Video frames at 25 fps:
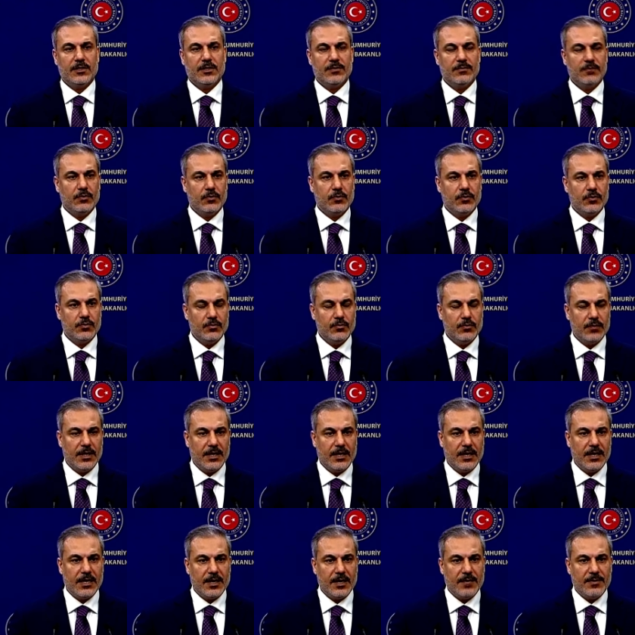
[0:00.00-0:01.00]
ve dost
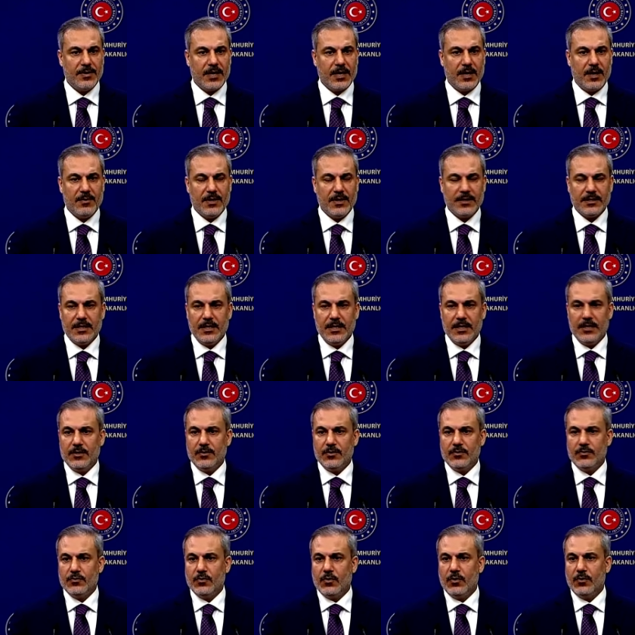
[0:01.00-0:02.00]
ülkelerle beraber
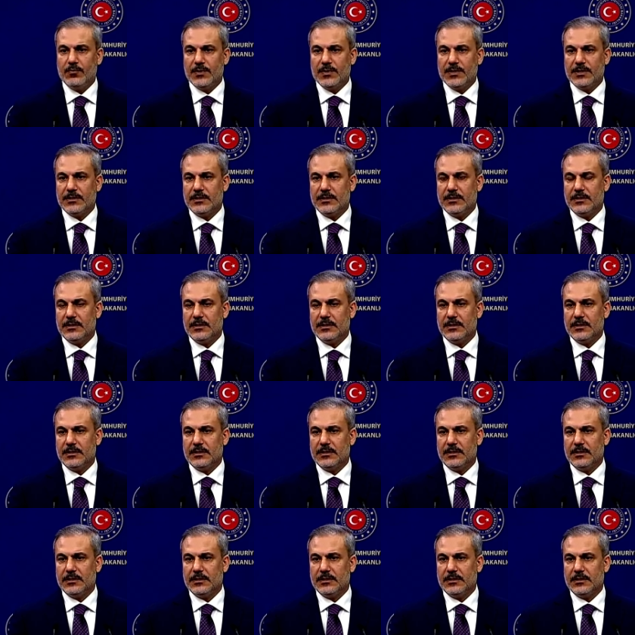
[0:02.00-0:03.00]
yoğun bir
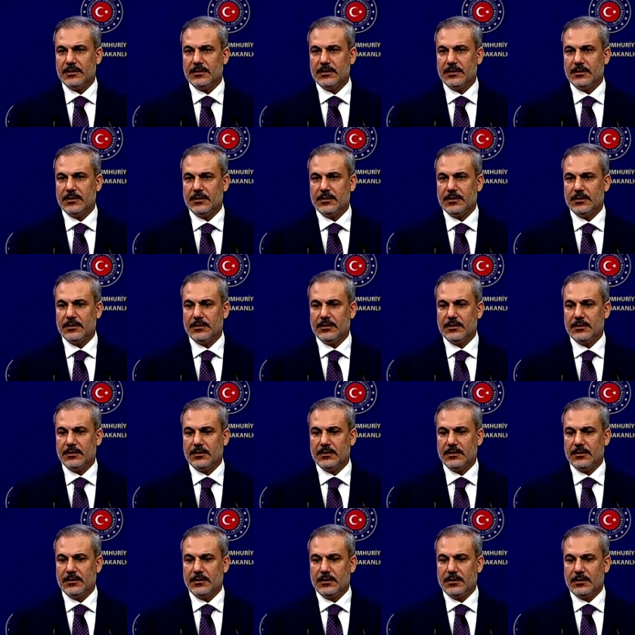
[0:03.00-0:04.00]
e,
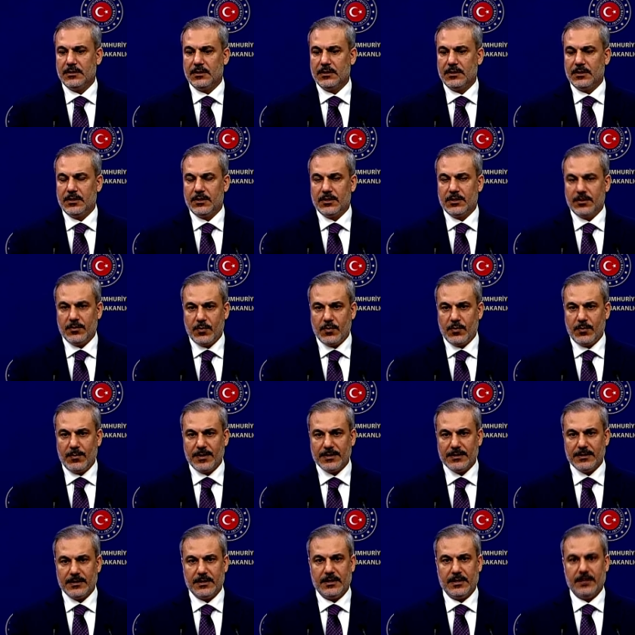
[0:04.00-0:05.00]

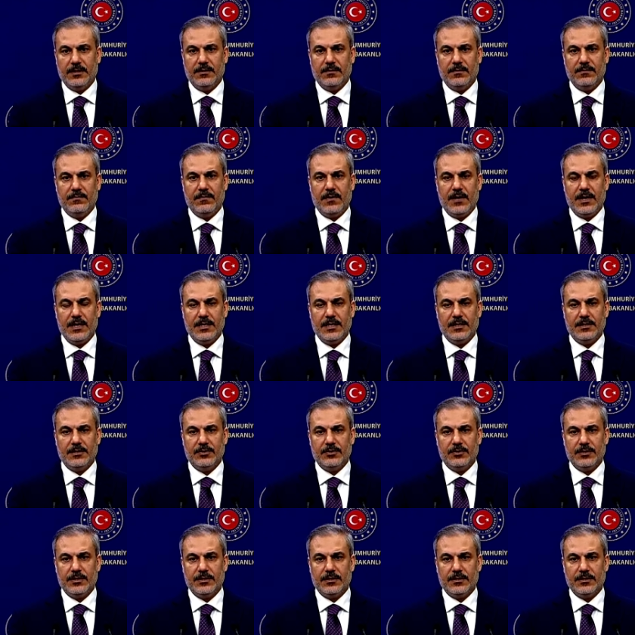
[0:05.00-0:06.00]
diplomasi faaliyeti
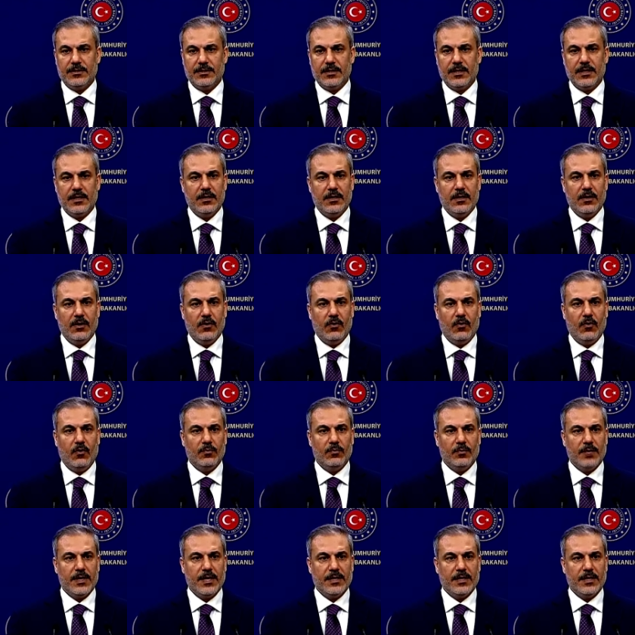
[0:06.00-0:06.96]
içerisinde olmaya